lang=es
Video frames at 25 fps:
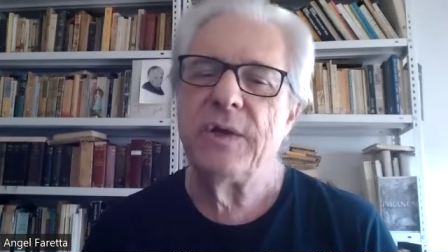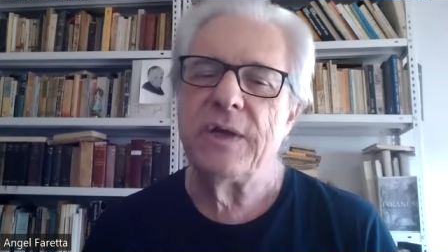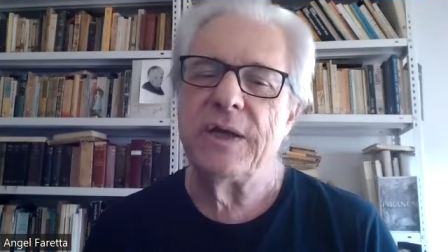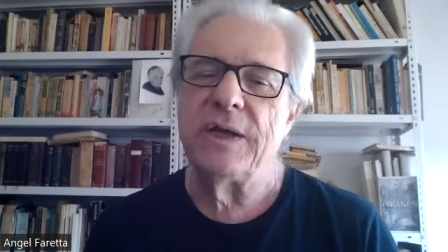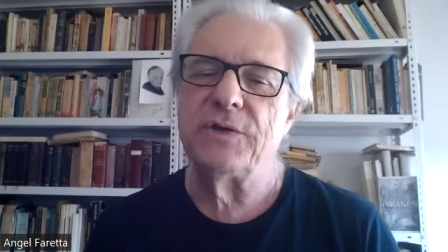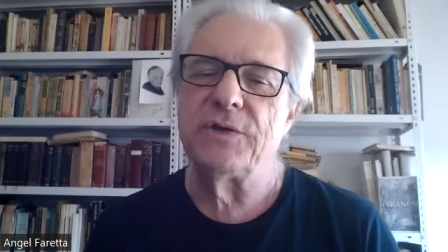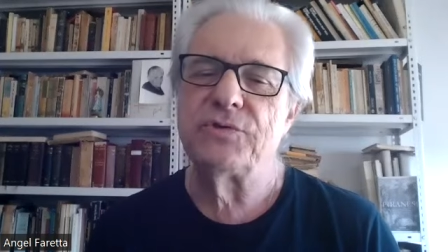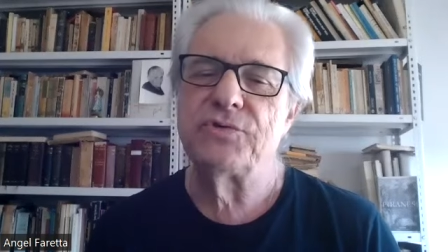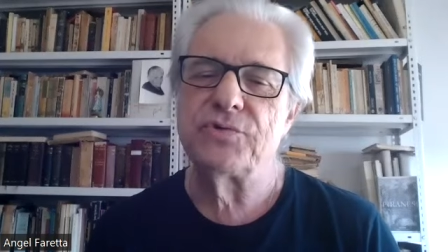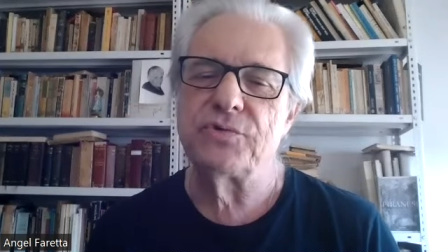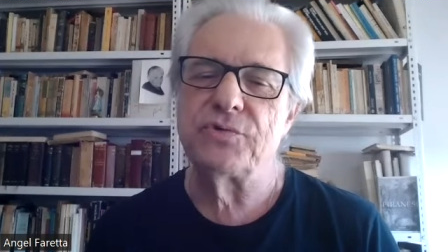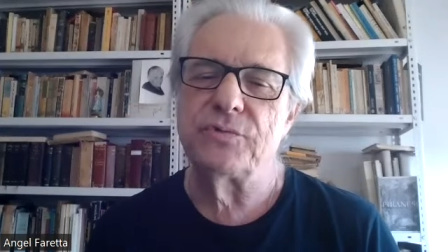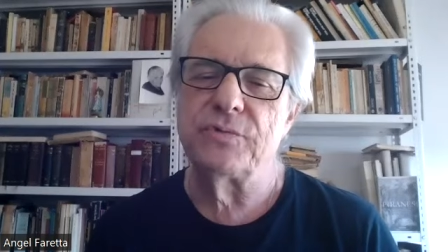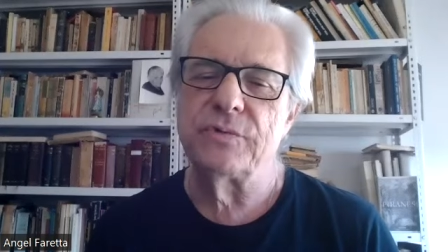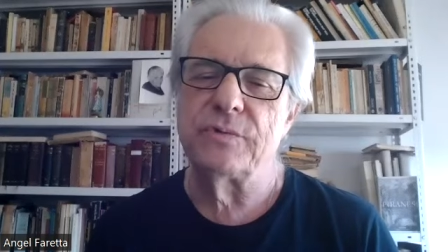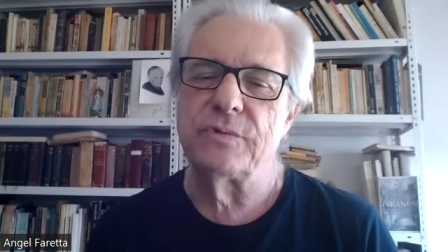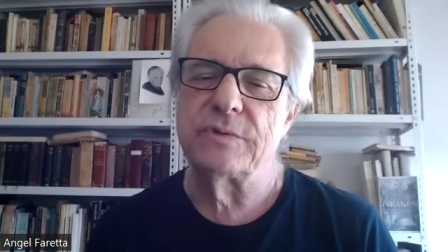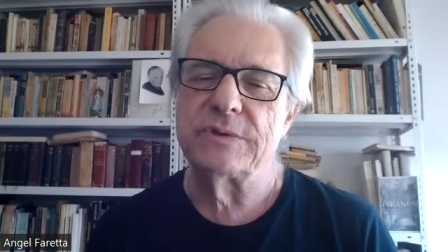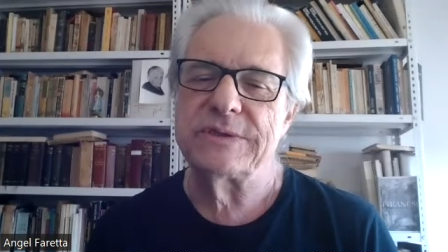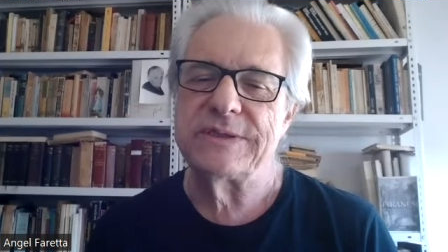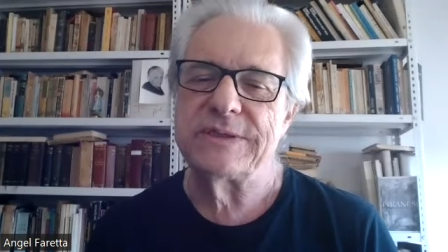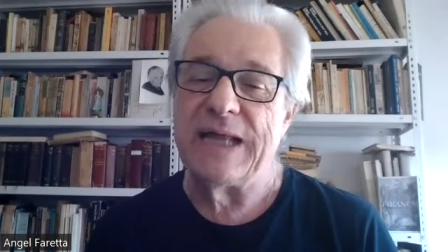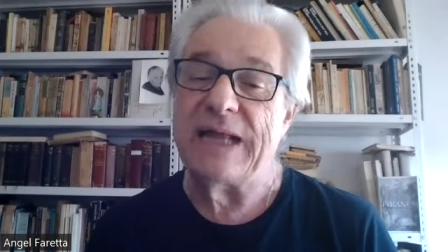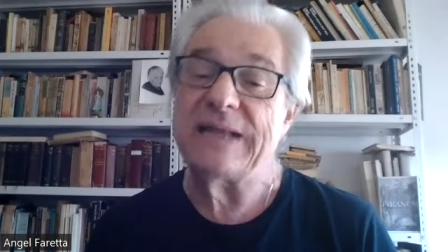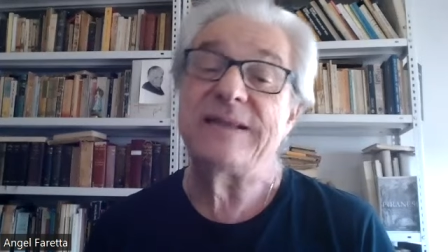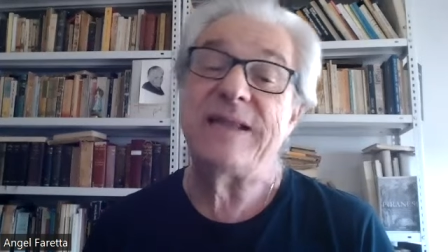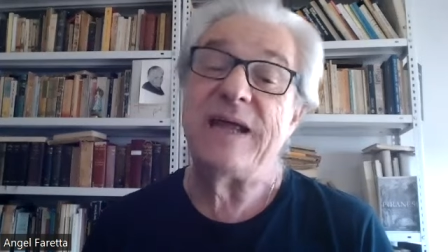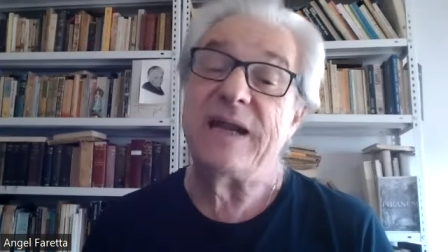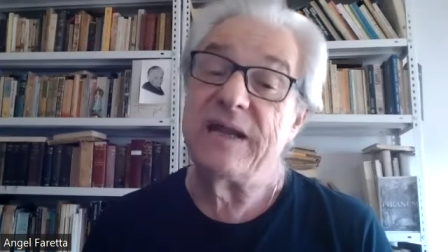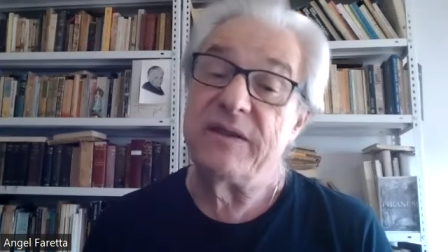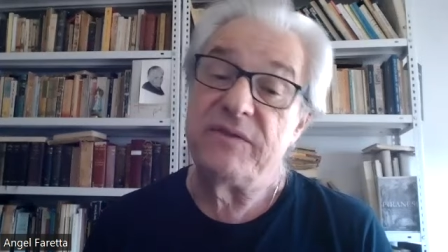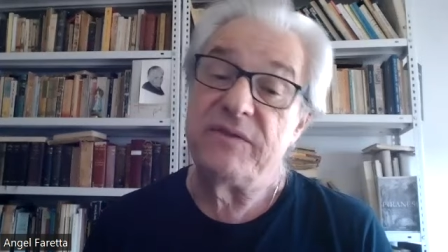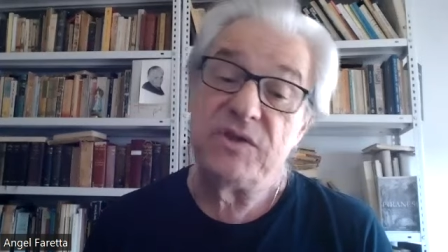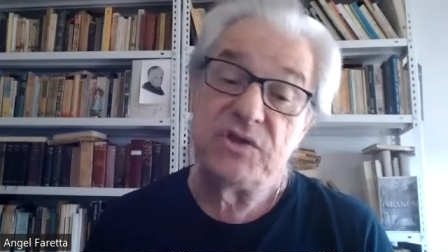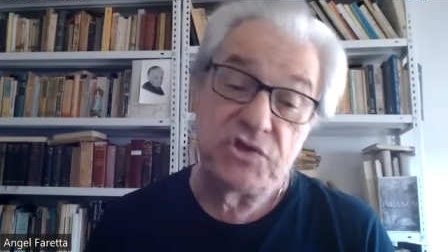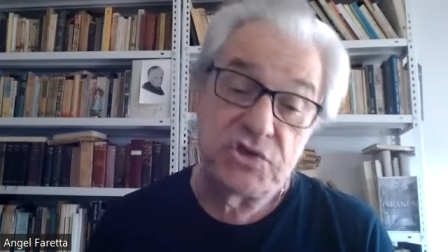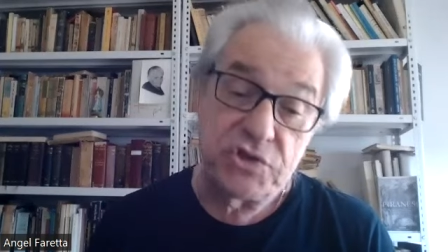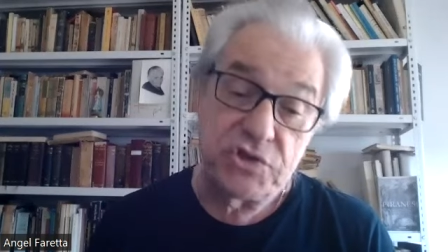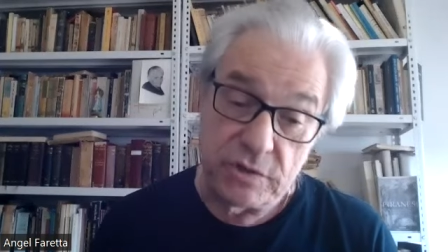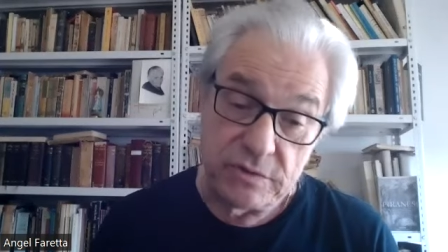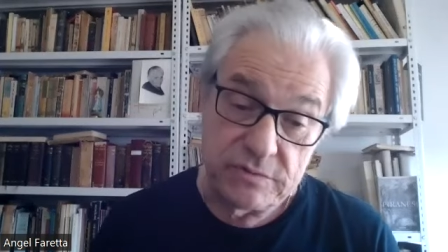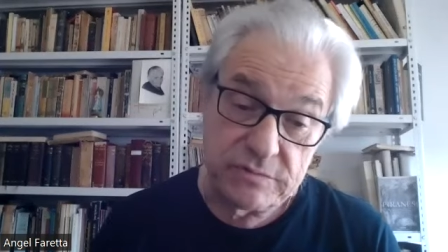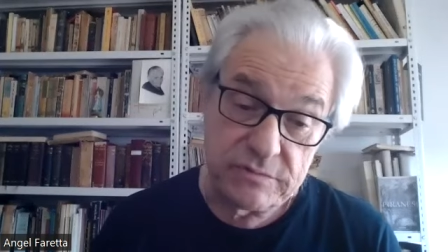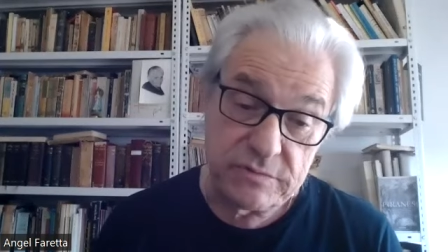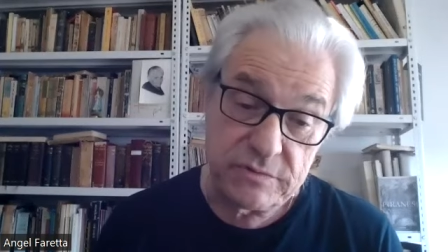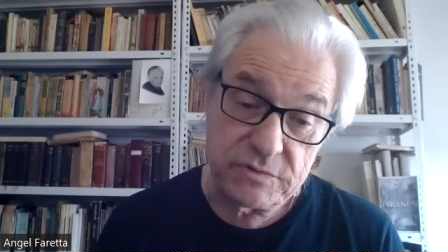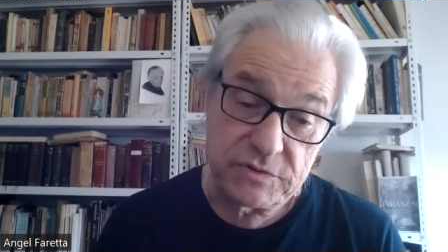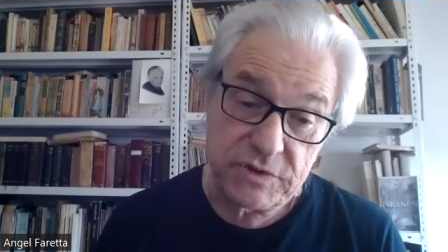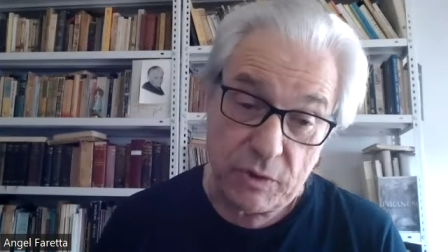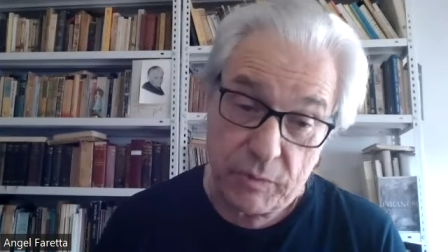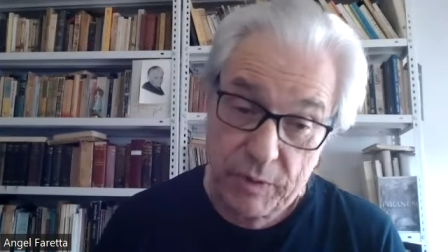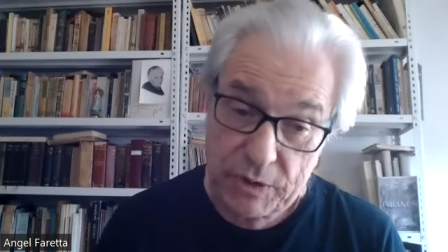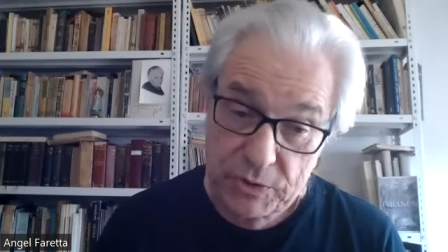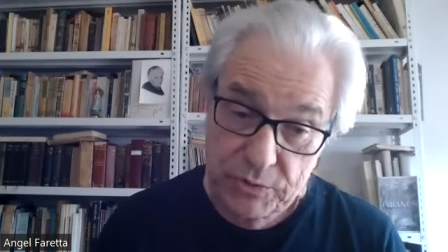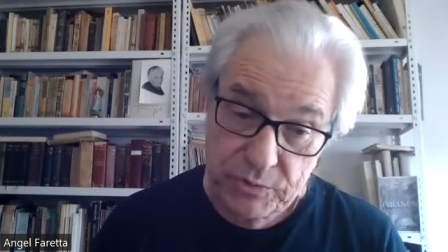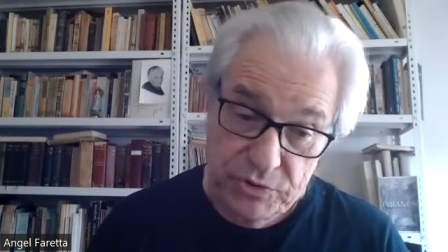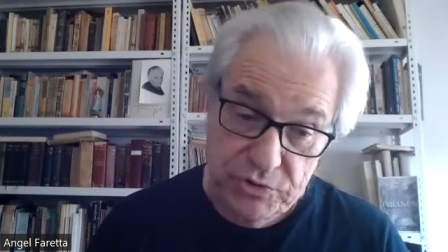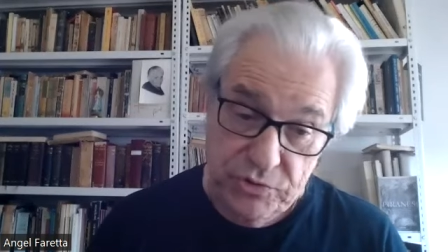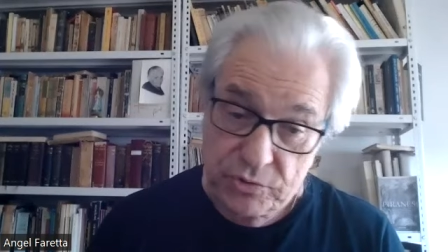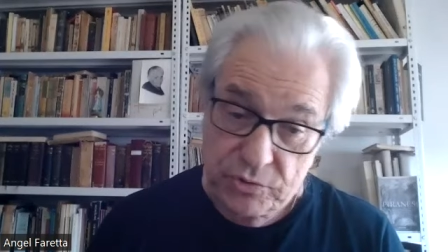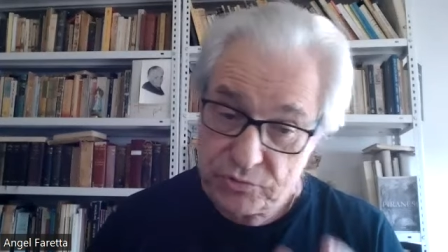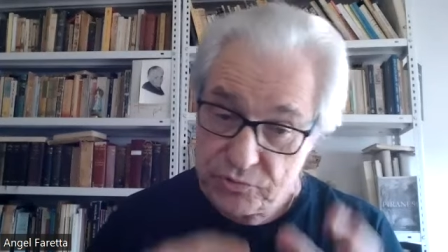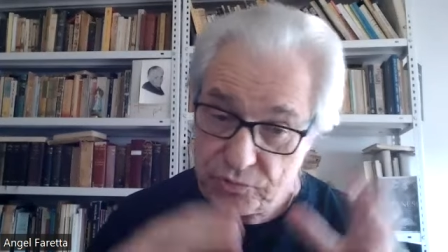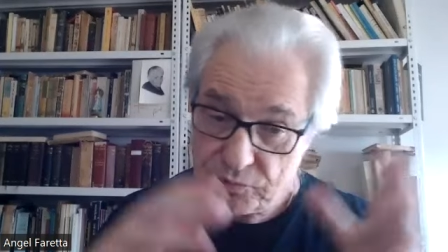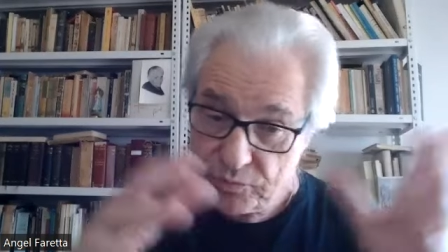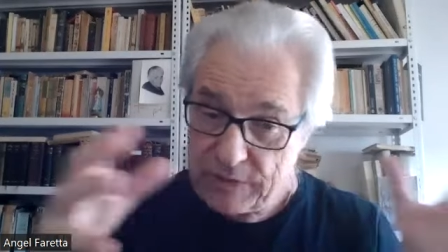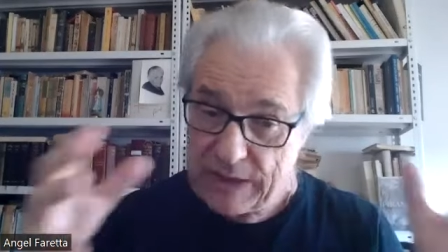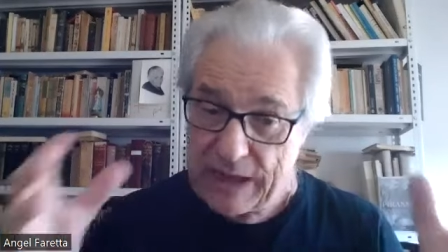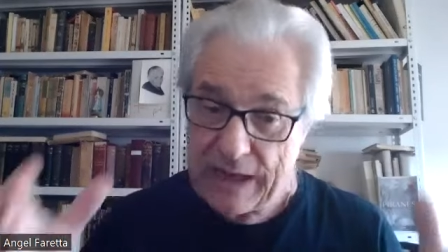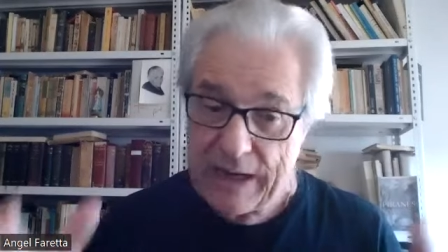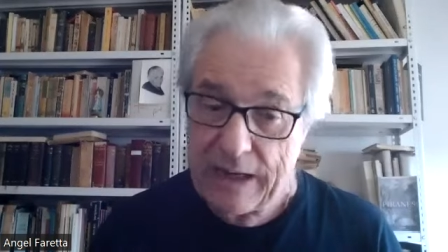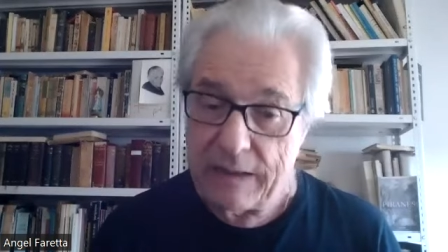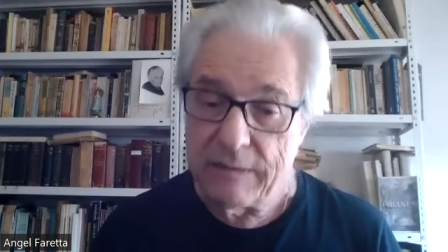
en su Standard Edition, o sea, cuando hizo su,